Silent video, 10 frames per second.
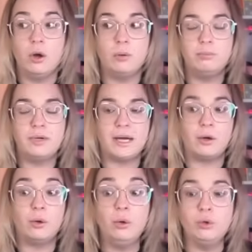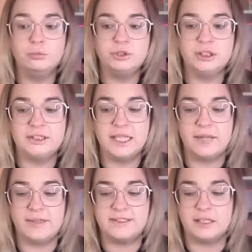on pourra recommuniquer
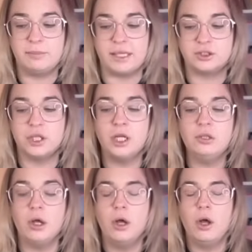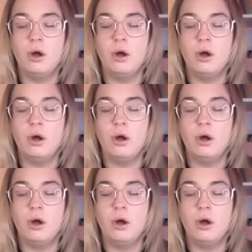avec cette personne,